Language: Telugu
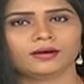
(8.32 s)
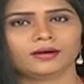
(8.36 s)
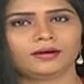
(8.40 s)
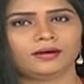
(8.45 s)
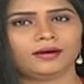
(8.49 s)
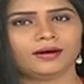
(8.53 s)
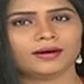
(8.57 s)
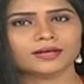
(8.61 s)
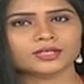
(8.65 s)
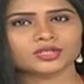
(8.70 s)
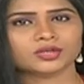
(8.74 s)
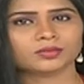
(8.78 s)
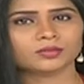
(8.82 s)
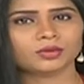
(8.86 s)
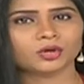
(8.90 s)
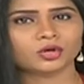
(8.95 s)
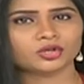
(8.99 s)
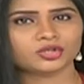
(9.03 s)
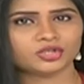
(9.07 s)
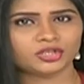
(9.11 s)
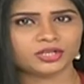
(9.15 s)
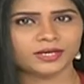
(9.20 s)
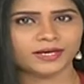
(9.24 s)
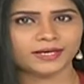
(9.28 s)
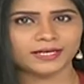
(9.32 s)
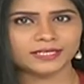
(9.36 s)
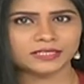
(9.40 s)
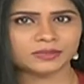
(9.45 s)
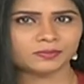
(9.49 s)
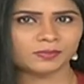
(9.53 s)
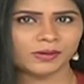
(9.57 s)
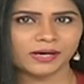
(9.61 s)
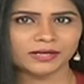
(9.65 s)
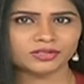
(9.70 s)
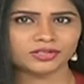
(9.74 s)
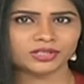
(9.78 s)
రాష్ట్రంలో
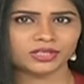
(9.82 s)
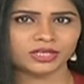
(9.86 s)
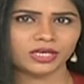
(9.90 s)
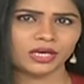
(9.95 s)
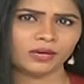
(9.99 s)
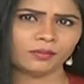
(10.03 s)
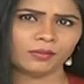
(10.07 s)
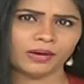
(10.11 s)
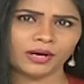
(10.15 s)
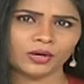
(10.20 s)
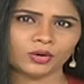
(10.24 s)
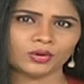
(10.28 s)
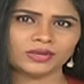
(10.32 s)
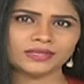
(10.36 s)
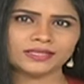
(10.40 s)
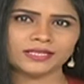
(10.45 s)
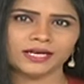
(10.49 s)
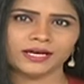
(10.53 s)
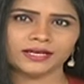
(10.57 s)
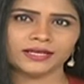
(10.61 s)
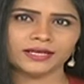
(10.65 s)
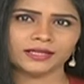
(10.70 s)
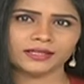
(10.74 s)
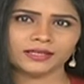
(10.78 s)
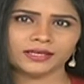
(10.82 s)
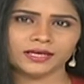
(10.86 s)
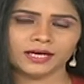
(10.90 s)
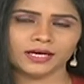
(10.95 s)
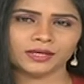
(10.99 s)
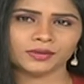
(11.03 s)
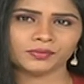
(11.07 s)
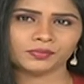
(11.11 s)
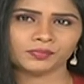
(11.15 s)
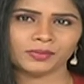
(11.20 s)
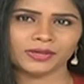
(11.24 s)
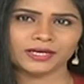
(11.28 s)
టీఆర్ఎస్ పార్టీకి మరొకసారి
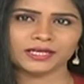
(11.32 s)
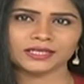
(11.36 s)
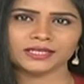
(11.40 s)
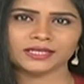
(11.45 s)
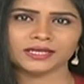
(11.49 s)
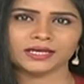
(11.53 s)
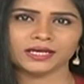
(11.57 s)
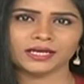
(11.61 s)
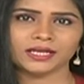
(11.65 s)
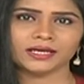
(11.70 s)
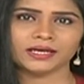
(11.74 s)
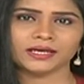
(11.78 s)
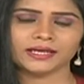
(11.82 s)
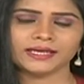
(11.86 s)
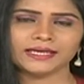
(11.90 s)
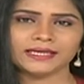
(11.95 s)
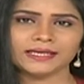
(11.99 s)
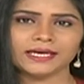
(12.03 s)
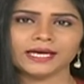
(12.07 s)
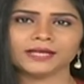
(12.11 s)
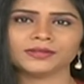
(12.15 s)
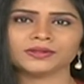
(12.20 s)
అధికారం పగటికలేనని